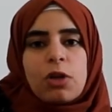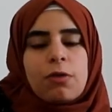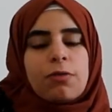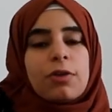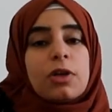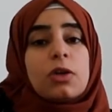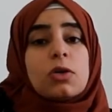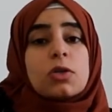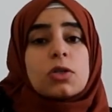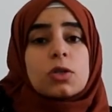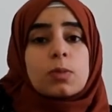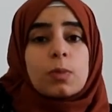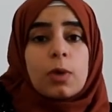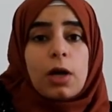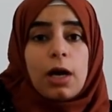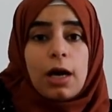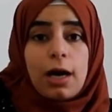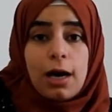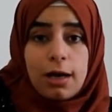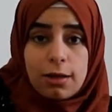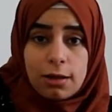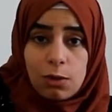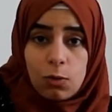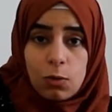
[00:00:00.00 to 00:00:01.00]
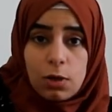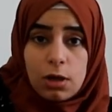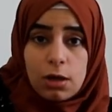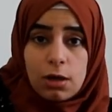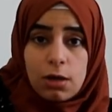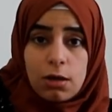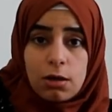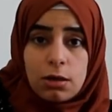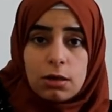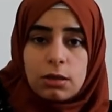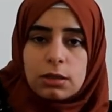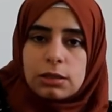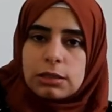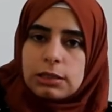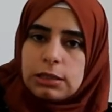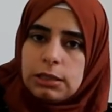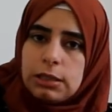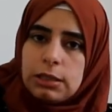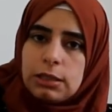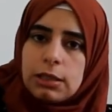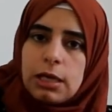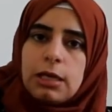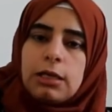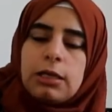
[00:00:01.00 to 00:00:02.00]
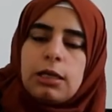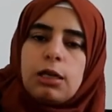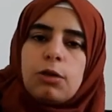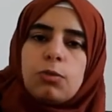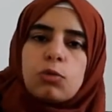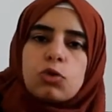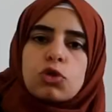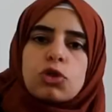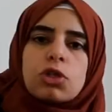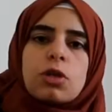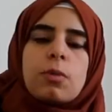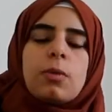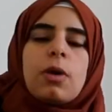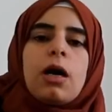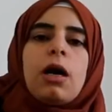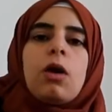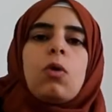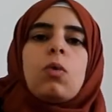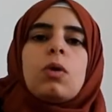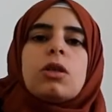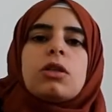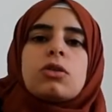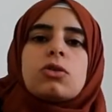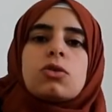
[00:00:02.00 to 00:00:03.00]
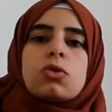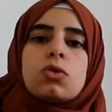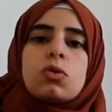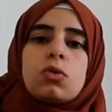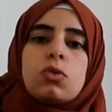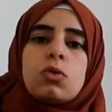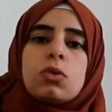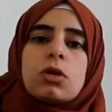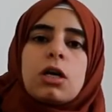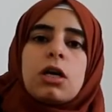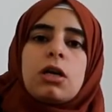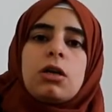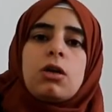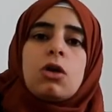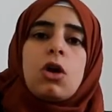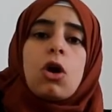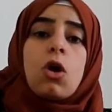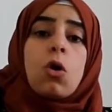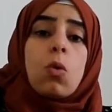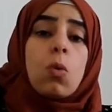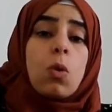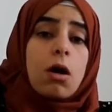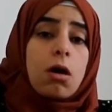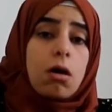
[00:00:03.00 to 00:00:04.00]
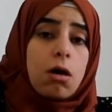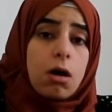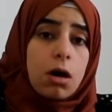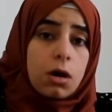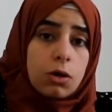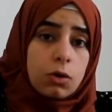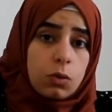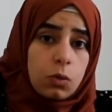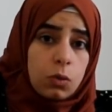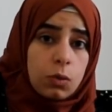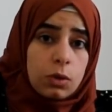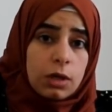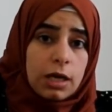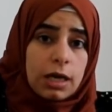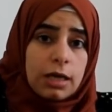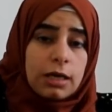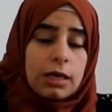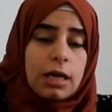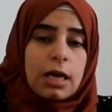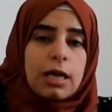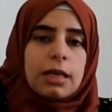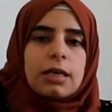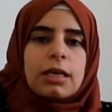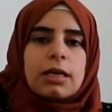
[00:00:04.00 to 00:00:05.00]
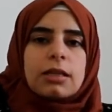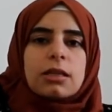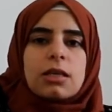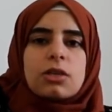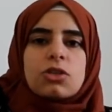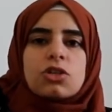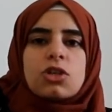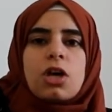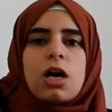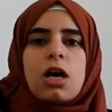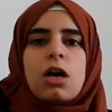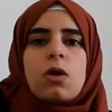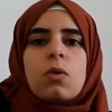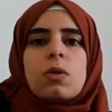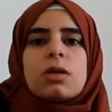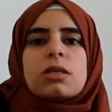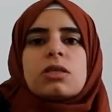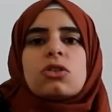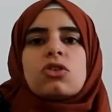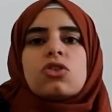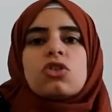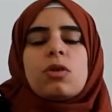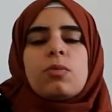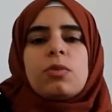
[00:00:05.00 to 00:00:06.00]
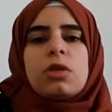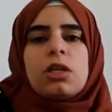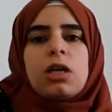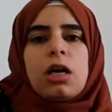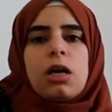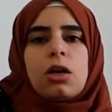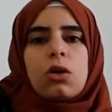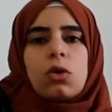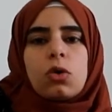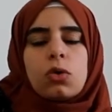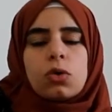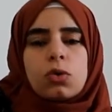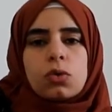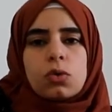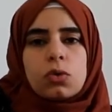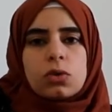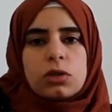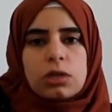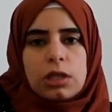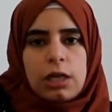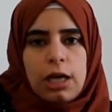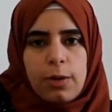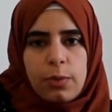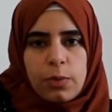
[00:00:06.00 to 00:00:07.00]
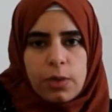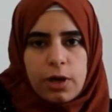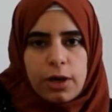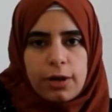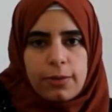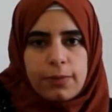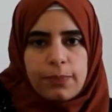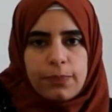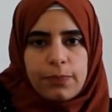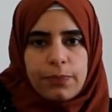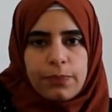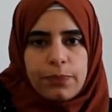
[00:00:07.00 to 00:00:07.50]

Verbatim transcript: فيصبح هذا الورق دينا للمجتمع ودستورا وقانونا يتجاوز جميع الخطوط الحمراء